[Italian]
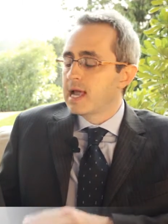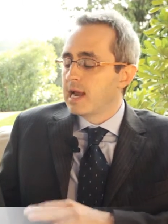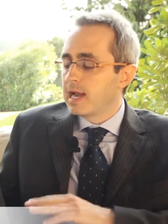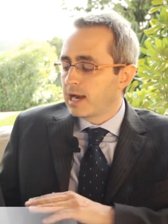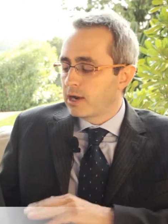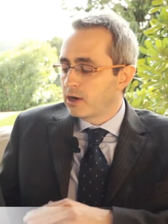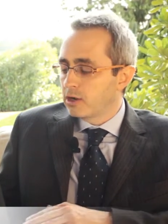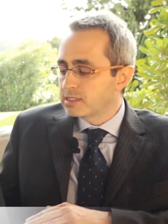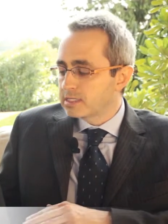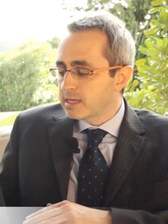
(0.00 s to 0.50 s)

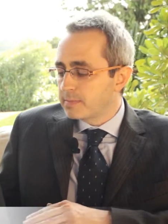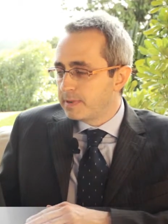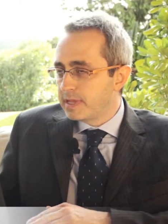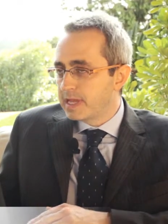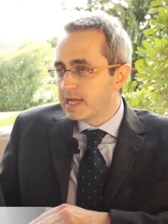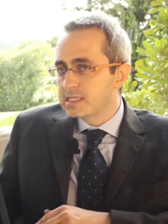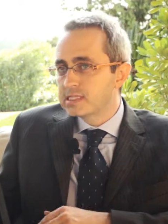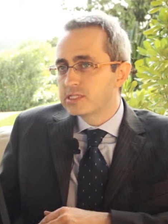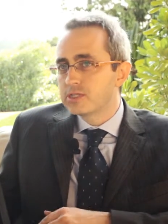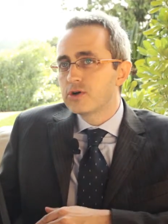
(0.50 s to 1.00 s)
La nostra
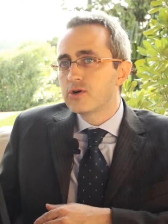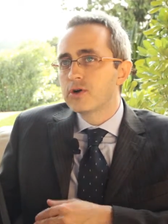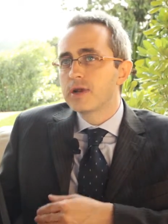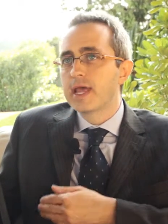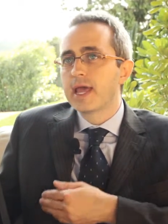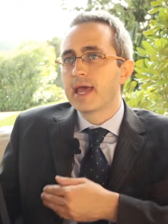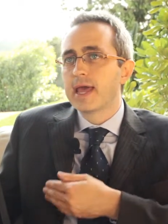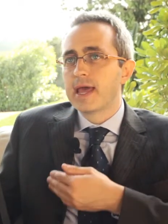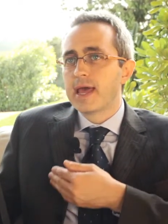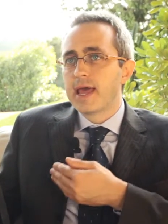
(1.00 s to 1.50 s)

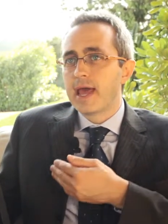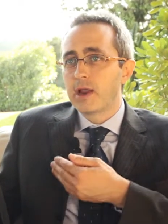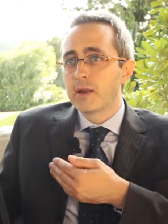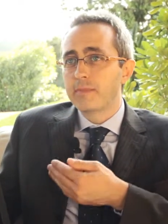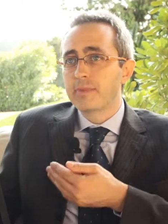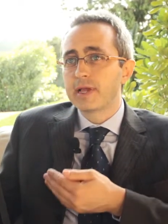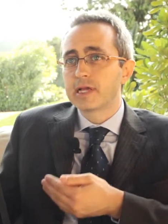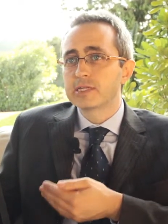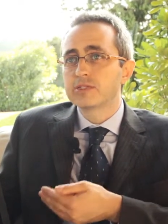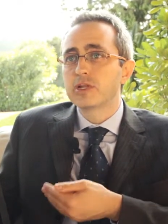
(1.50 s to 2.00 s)
applicazione è
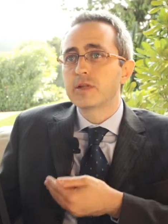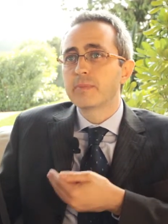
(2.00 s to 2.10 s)
un'applicazione